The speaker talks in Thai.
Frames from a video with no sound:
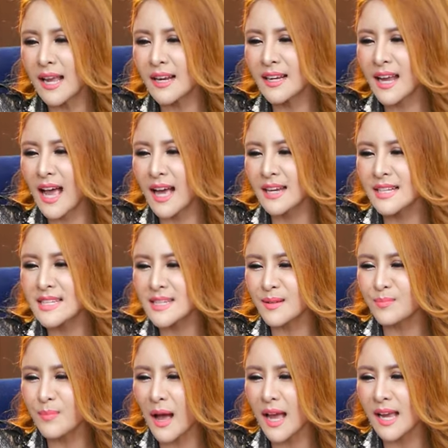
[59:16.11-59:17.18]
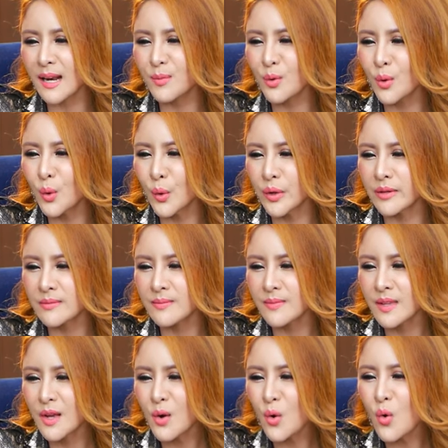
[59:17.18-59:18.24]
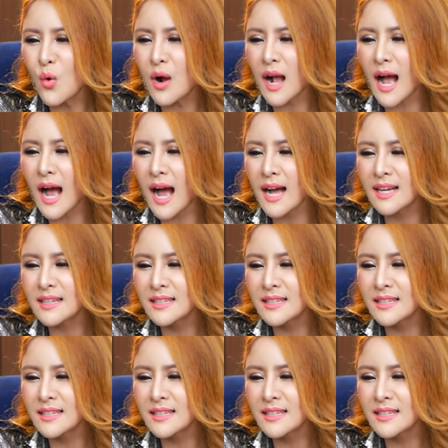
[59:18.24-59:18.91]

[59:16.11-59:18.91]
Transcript: แล้วนะดิฉันไปแล้วพวกคุณครูคะ